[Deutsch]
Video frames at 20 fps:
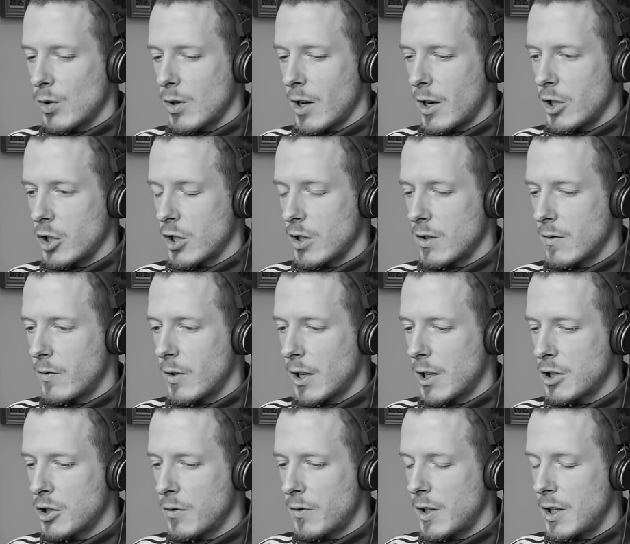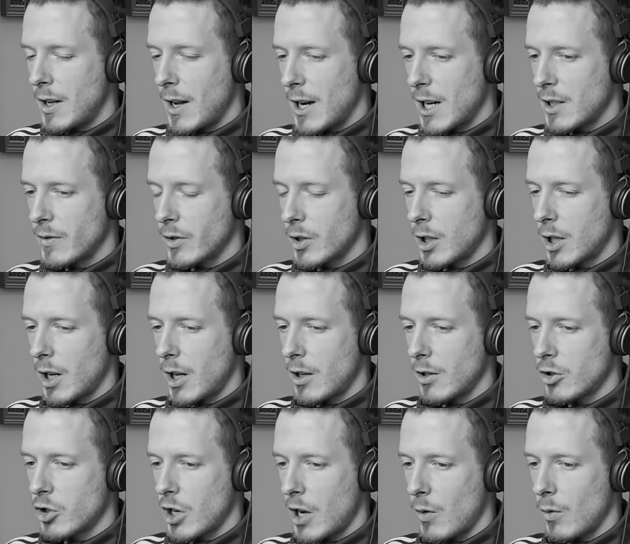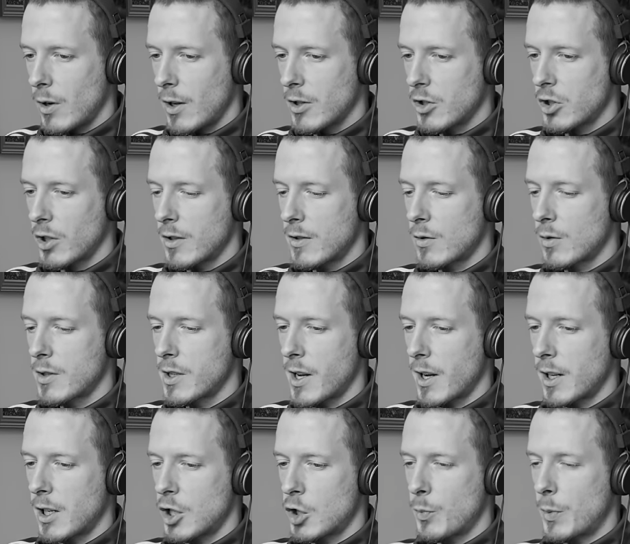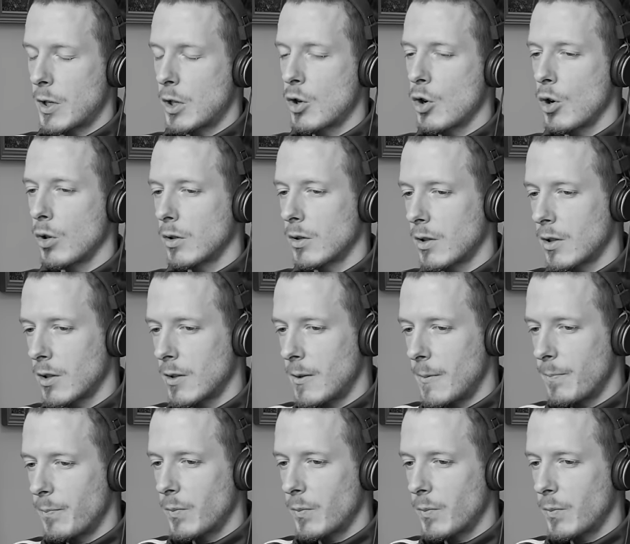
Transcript: kann ich es wirklich viel einfacher anschauen, anstatt zu sagen, ich bin Gott.